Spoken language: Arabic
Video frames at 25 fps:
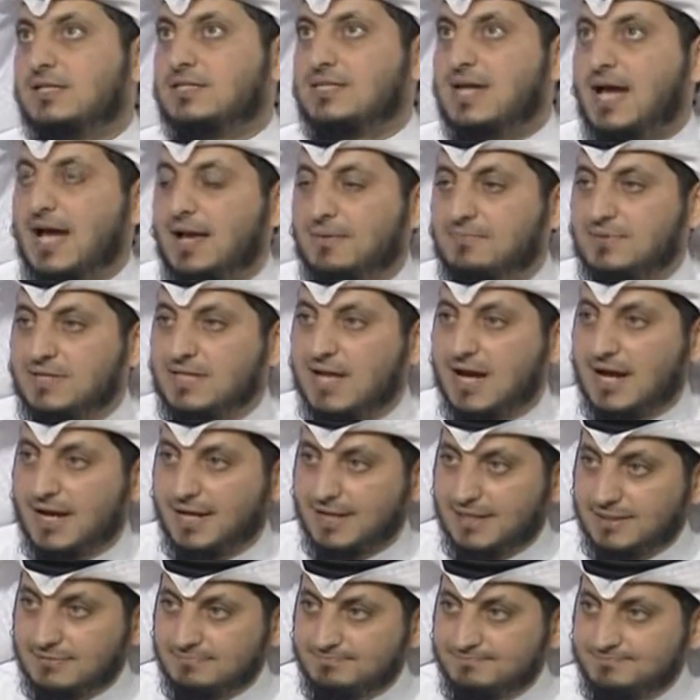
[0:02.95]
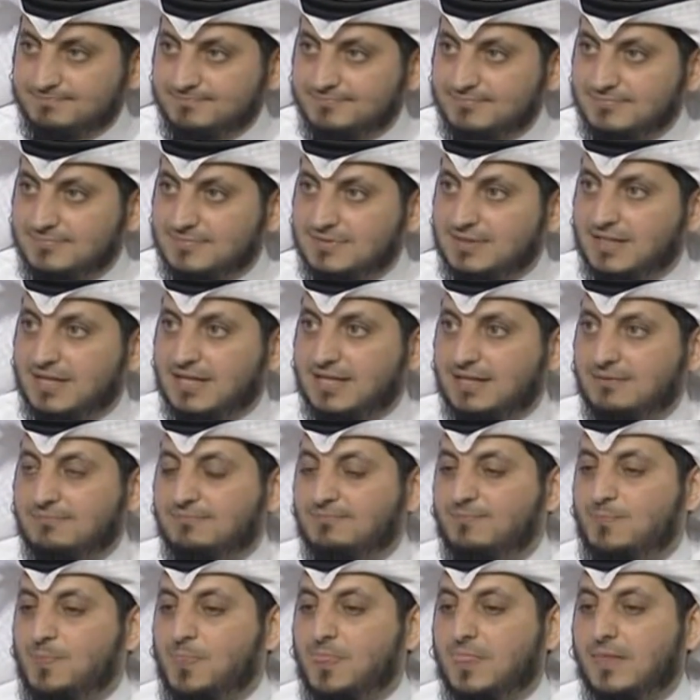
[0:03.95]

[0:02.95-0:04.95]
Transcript: نجاح بداية طيب